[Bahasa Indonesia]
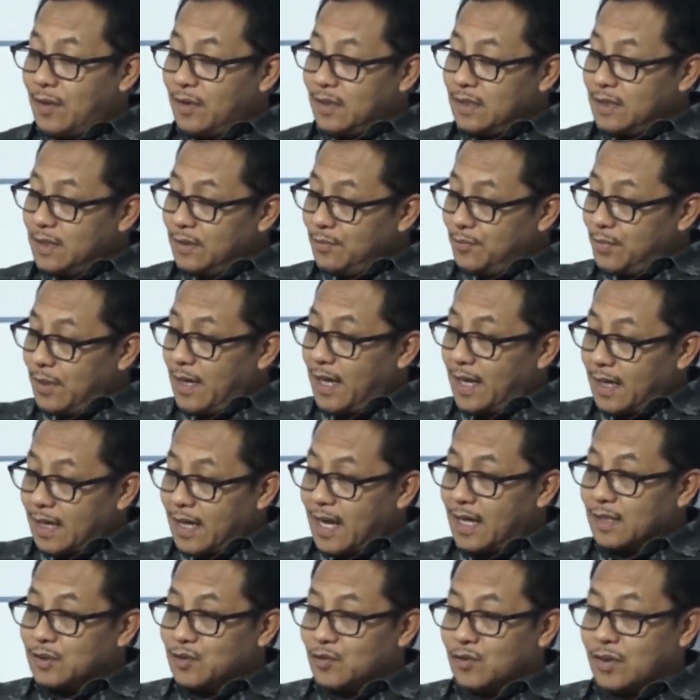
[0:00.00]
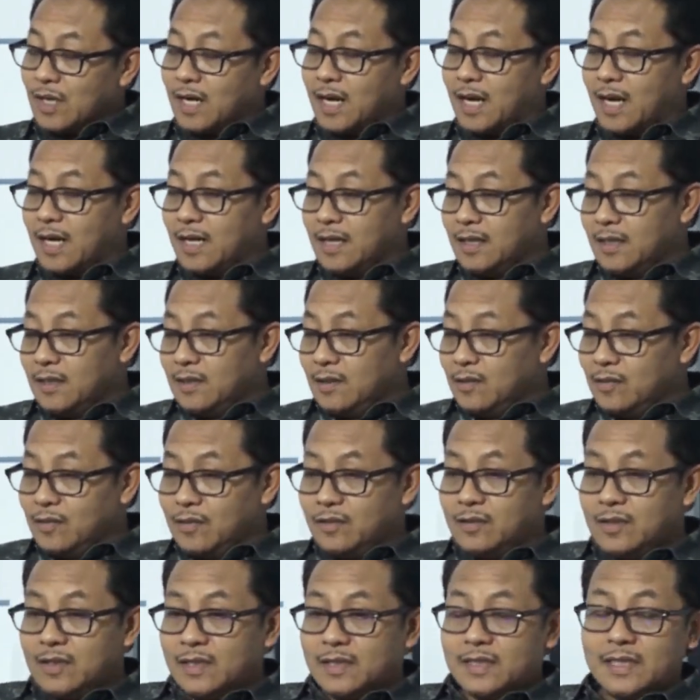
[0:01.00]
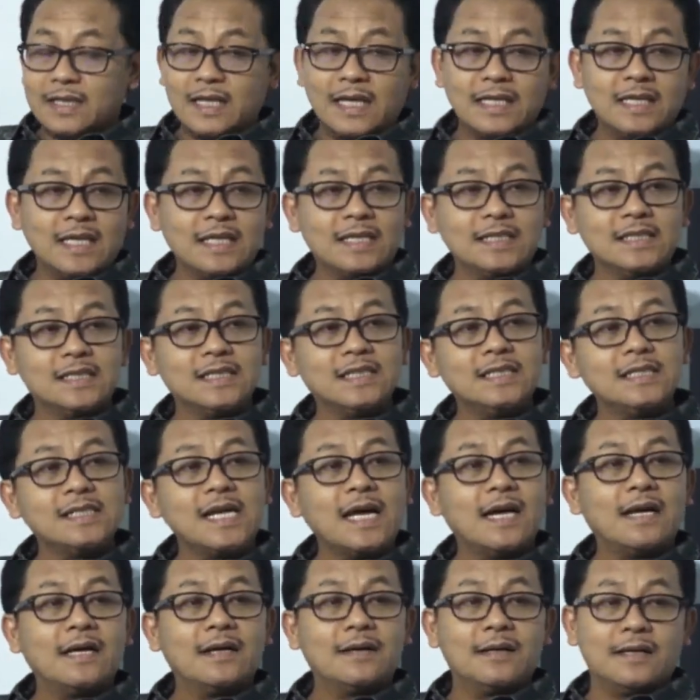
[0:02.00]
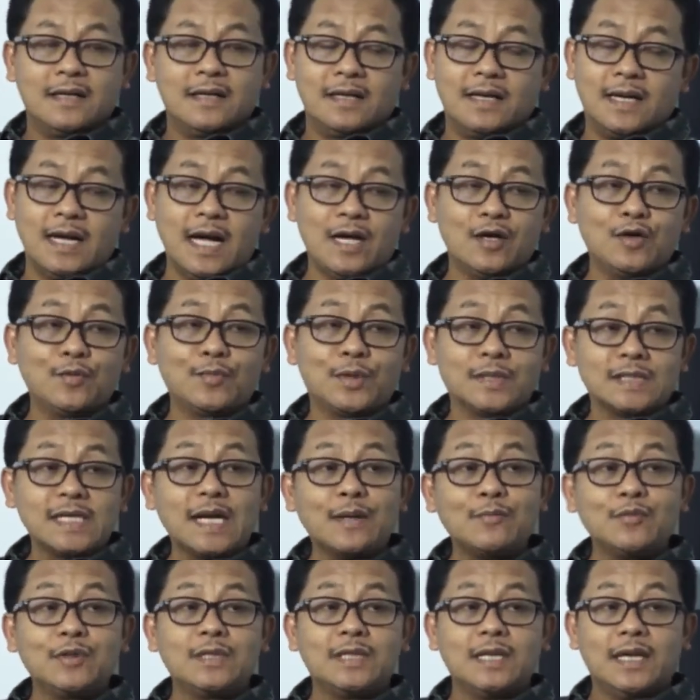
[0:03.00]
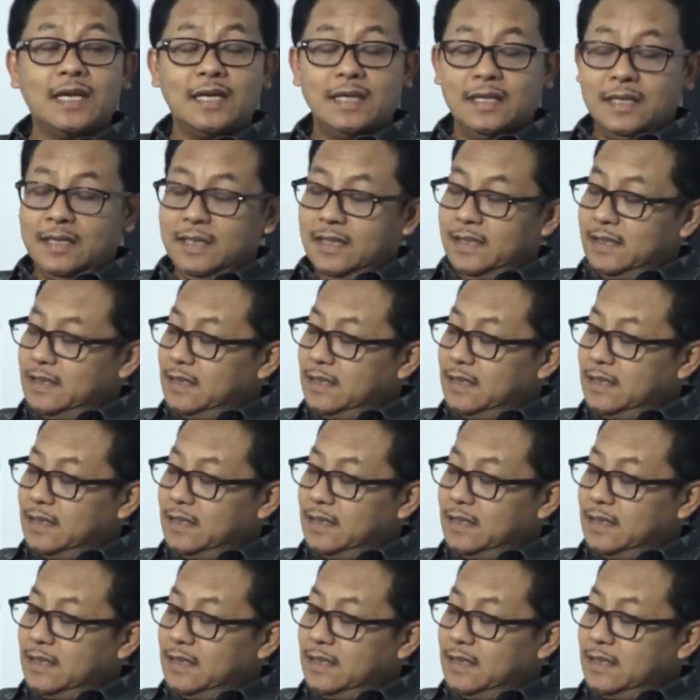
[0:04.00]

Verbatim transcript: di belakang juga oh ternyata di sininya gayung bersambut ya hmm.